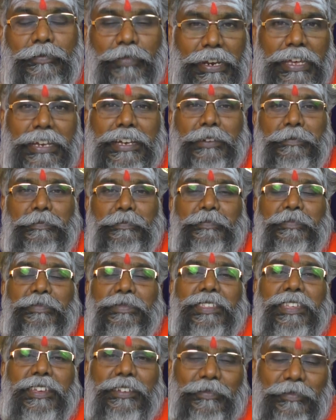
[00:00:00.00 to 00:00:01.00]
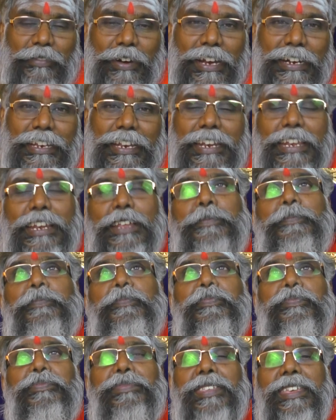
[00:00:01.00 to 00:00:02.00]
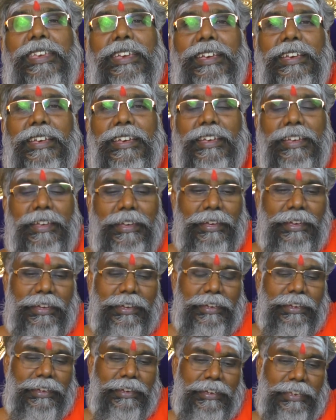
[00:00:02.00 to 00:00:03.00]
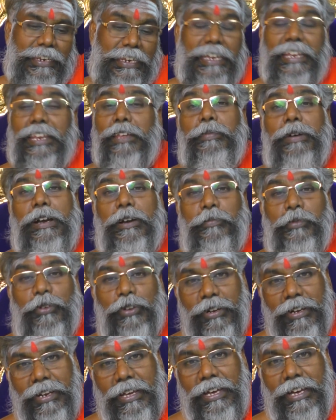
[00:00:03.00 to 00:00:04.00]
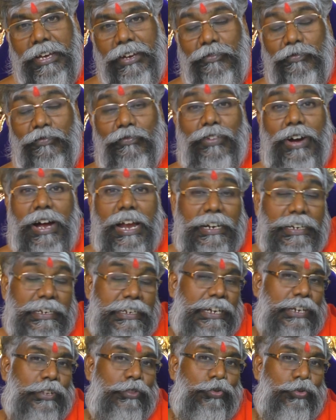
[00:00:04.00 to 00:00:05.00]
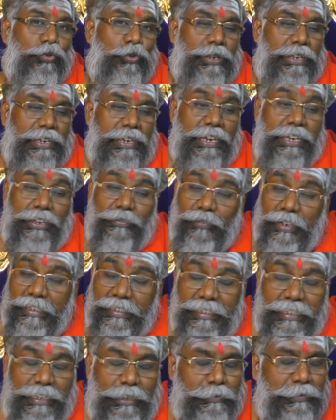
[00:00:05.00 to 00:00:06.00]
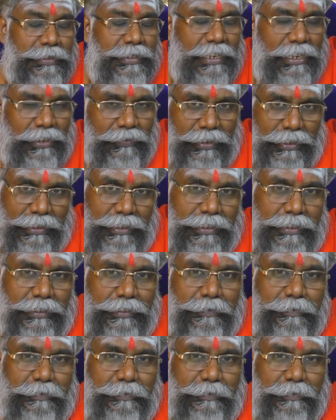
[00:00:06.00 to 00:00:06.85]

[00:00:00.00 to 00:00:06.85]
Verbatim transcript: வணக்கம் வாழ்க நலம் இன்றைக்கி என்ன பார்க்க போகிறோம்னா வாழ்க்கை துணையை வசியம் செய்வது